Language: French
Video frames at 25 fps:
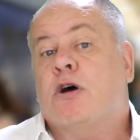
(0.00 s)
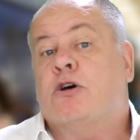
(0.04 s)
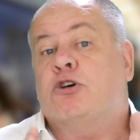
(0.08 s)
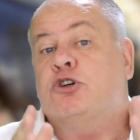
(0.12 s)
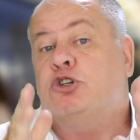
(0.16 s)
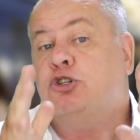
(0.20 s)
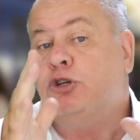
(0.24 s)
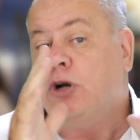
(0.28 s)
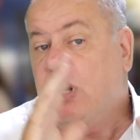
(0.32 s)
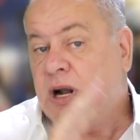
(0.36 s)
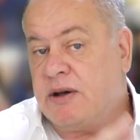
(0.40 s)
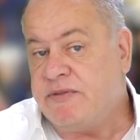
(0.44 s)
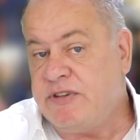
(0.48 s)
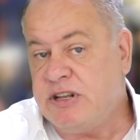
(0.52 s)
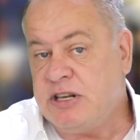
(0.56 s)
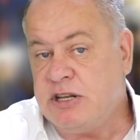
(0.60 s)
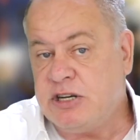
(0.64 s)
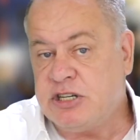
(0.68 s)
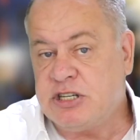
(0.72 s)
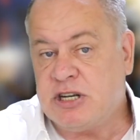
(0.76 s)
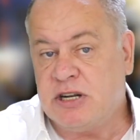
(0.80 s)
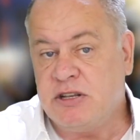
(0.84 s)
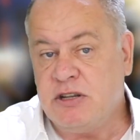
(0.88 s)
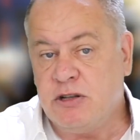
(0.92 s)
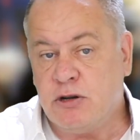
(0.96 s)
je l'avais
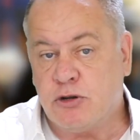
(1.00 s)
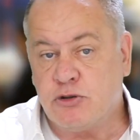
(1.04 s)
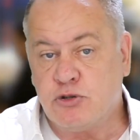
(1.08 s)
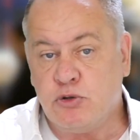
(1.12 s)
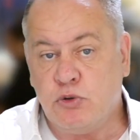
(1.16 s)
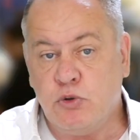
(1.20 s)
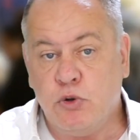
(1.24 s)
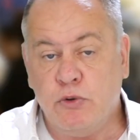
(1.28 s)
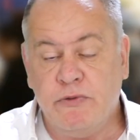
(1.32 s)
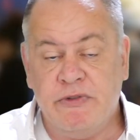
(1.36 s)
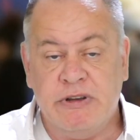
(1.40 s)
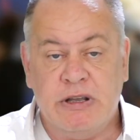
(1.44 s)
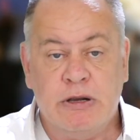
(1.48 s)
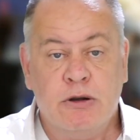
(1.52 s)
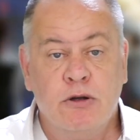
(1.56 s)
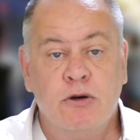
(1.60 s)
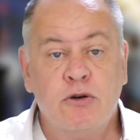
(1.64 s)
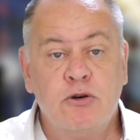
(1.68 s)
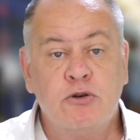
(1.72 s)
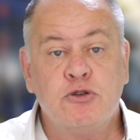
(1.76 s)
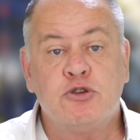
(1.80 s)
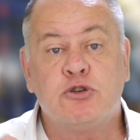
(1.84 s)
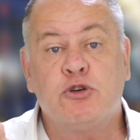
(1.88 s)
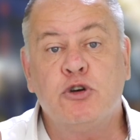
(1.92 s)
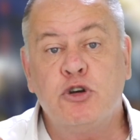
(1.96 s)
déjà dit dans une autre
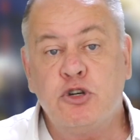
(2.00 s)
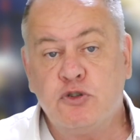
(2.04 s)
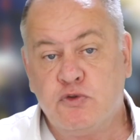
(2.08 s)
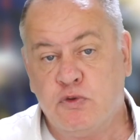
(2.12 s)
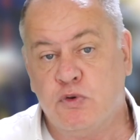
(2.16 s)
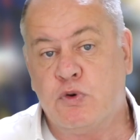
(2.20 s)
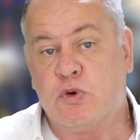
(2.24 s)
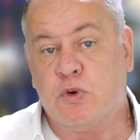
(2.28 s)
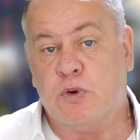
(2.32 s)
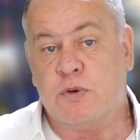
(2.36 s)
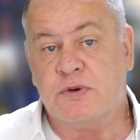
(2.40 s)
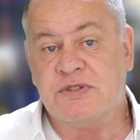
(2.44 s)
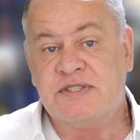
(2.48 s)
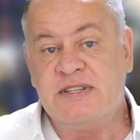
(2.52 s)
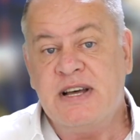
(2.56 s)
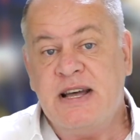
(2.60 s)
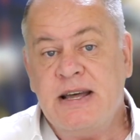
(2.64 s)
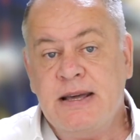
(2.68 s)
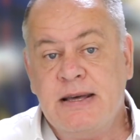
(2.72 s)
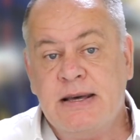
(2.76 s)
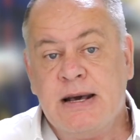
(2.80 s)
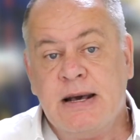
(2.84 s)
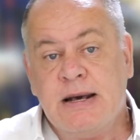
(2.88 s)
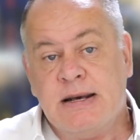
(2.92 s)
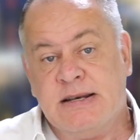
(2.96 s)
vidéo, ce que je vous
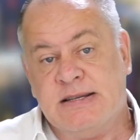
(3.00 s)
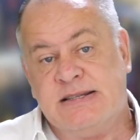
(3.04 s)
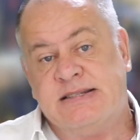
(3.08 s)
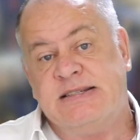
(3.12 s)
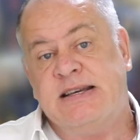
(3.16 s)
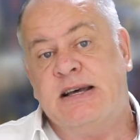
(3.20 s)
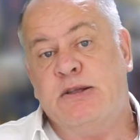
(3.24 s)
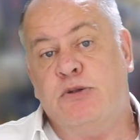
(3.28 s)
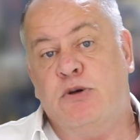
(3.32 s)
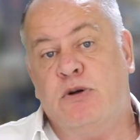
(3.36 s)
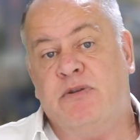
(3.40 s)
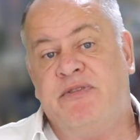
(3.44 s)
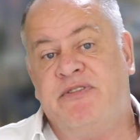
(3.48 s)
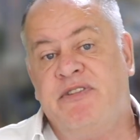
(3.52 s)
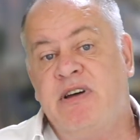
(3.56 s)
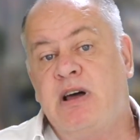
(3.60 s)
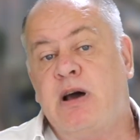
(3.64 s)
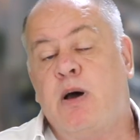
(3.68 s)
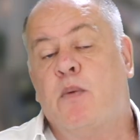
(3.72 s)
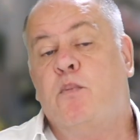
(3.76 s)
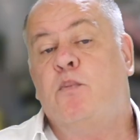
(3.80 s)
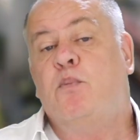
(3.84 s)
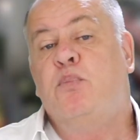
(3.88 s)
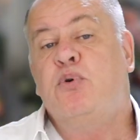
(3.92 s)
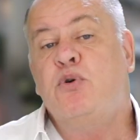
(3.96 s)
conseille, c'est de le faire
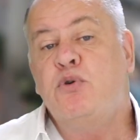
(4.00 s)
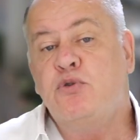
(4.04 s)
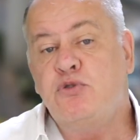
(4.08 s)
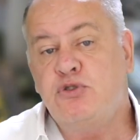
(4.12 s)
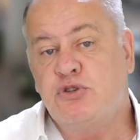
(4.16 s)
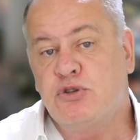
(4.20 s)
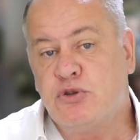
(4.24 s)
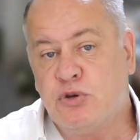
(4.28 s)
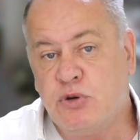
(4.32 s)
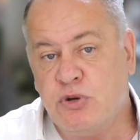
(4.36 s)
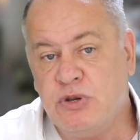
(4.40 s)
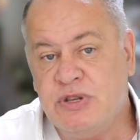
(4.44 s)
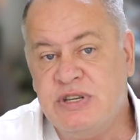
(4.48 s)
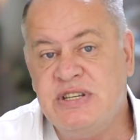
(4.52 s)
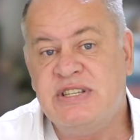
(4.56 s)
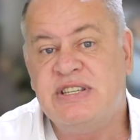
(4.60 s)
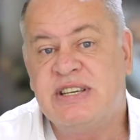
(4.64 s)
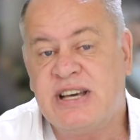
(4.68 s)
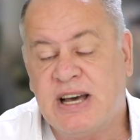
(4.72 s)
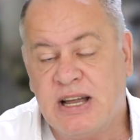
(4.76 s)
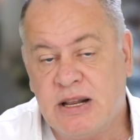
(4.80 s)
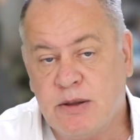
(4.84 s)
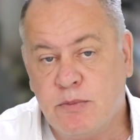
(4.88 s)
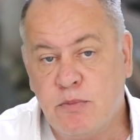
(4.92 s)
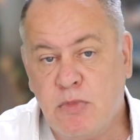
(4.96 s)
plus que
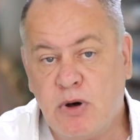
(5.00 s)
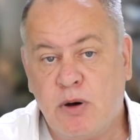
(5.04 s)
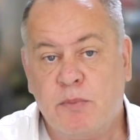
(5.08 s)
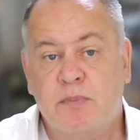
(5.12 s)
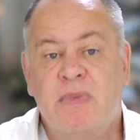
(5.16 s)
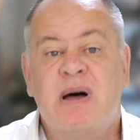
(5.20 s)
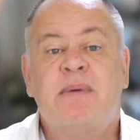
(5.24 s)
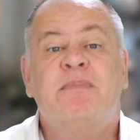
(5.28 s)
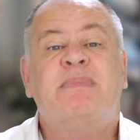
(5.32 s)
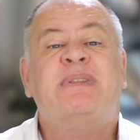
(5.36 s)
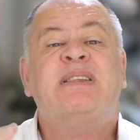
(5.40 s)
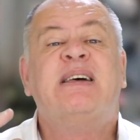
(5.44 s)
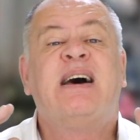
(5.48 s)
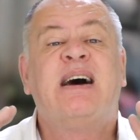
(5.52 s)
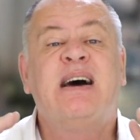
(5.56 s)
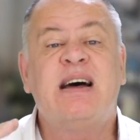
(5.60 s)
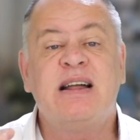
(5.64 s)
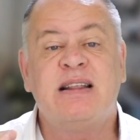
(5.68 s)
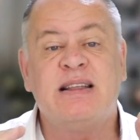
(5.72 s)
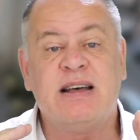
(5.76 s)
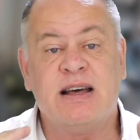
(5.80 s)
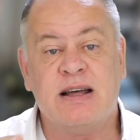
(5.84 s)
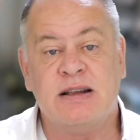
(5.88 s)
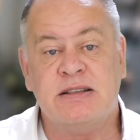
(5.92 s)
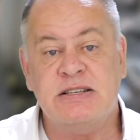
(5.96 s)
discrètement, même très
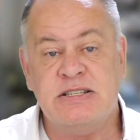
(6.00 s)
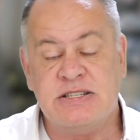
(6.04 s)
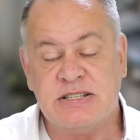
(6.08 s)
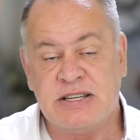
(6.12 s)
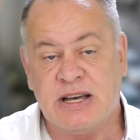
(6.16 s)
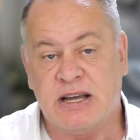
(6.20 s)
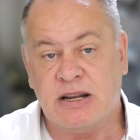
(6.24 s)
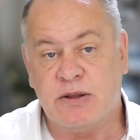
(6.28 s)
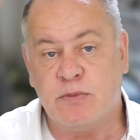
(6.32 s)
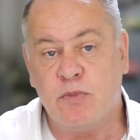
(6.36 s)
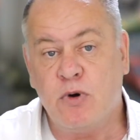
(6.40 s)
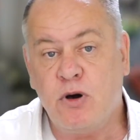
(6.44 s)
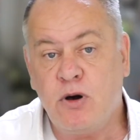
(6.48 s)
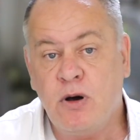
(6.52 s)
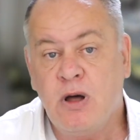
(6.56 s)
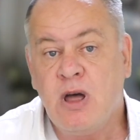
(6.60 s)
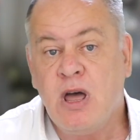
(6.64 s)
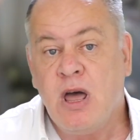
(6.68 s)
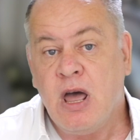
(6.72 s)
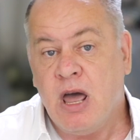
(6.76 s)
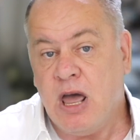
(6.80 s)
très discrètement.